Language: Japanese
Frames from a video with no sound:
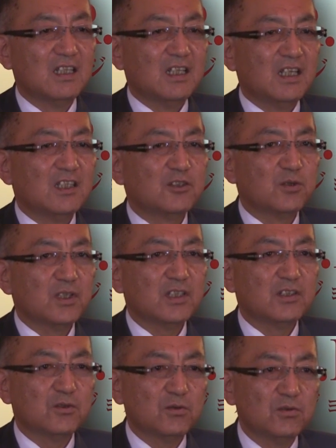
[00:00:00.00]
それが
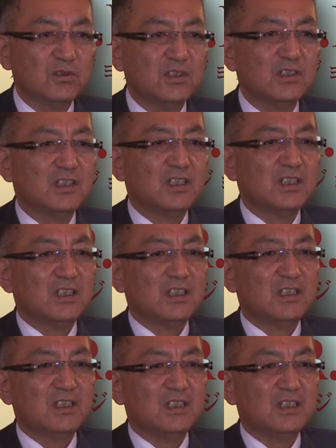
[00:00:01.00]
非常に
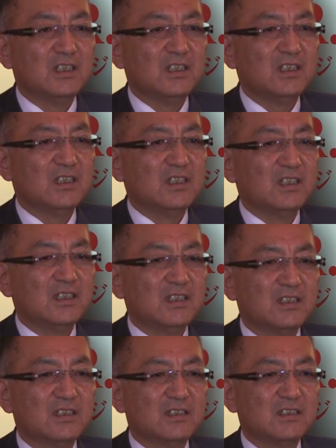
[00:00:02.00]

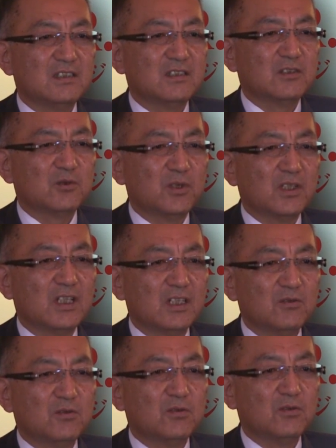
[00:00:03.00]
これから
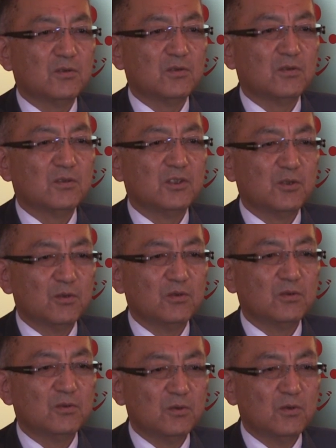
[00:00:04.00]
の日
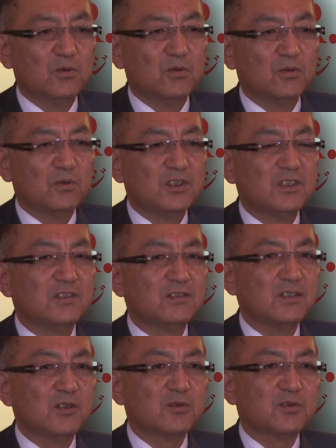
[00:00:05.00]
本の
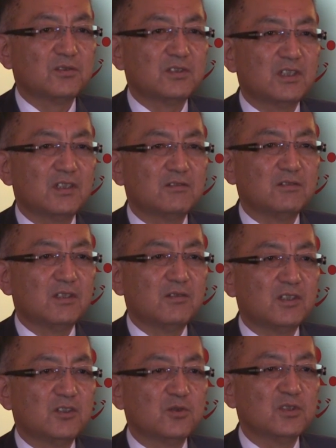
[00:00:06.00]
礎を作っていく上では
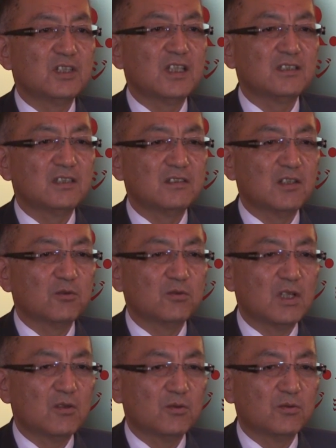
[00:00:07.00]
非常に大切なこと
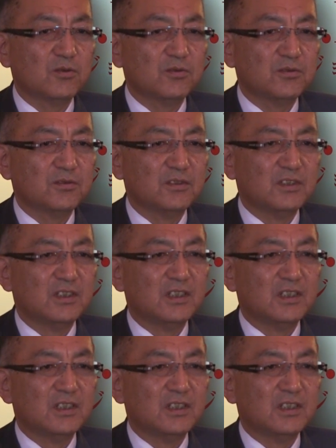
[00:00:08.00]
だろうというふうに